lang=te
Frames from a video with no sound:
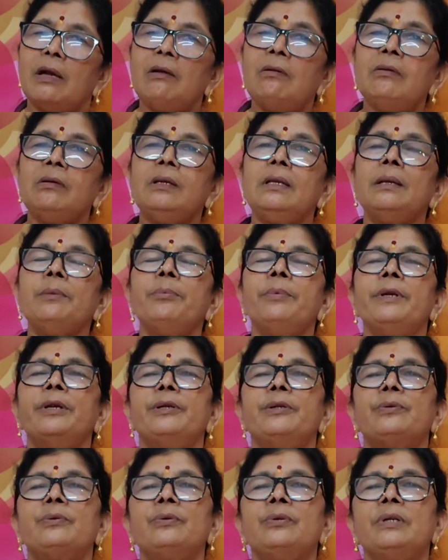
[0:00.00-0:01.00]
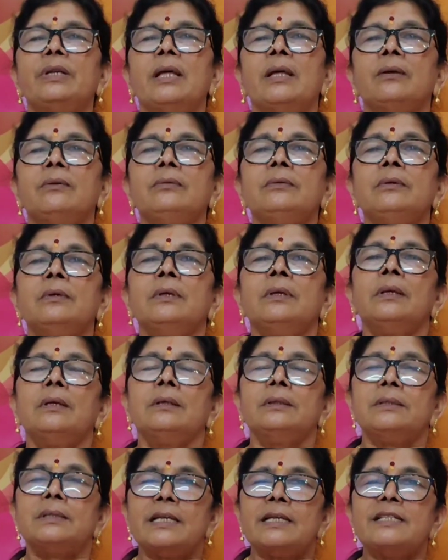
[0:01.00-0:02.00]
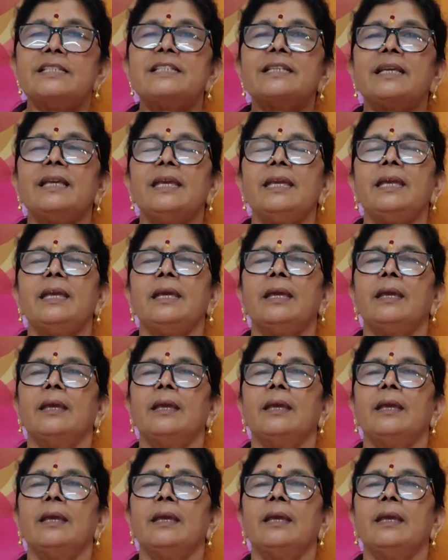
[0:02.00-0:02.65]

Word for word: మామూలుగా పెట్టుకుంటాను జెంట్స్కి